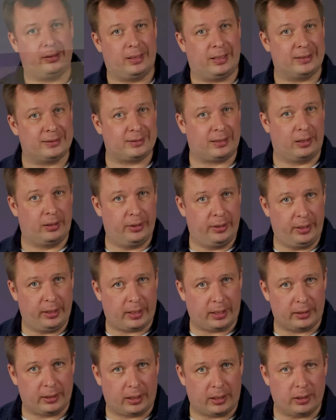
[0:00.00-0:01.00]
на остальные
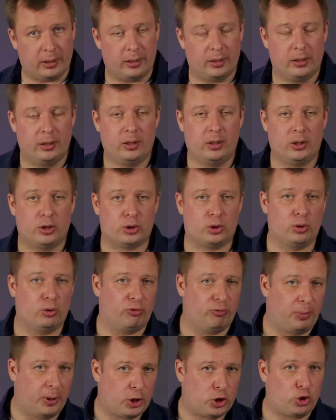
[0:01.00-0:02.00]
каналы, что
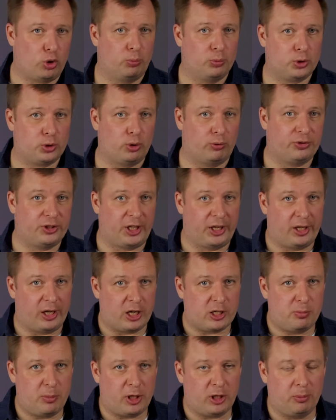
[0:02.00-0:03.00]
в большом, что в
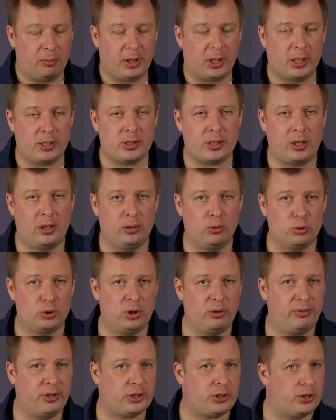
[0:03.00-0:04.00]
среднеразмерном кинозале,
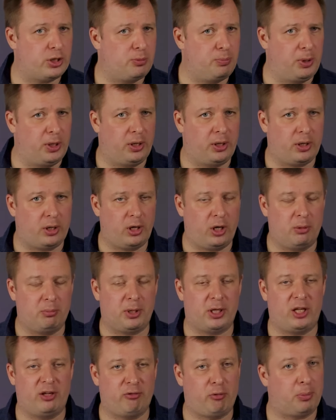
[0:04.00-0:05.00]
нужно вешать спикеры и
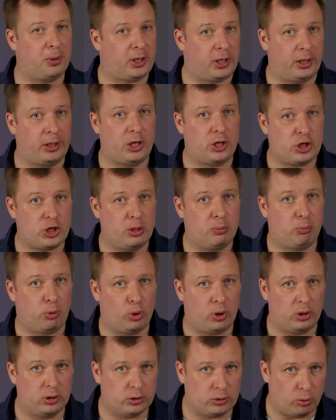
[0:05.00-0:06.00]
мотивы, подходящие по
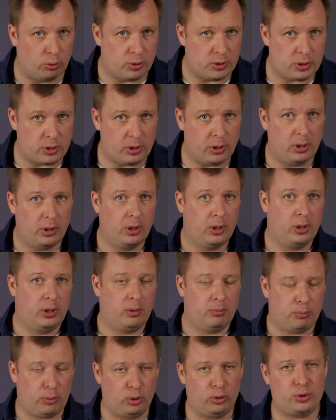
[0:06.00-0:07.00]
конструкции.
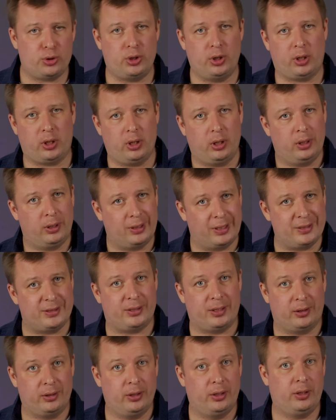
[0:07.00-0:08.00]
Полочники,
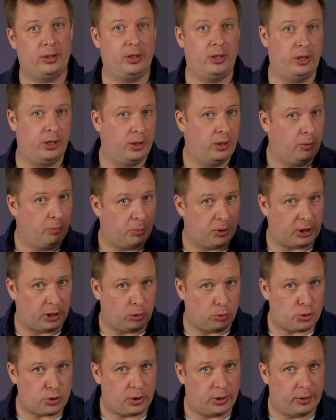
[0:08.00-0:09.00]
настенные или
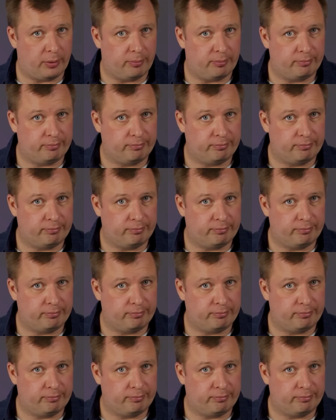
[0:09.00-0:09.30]
потолочные.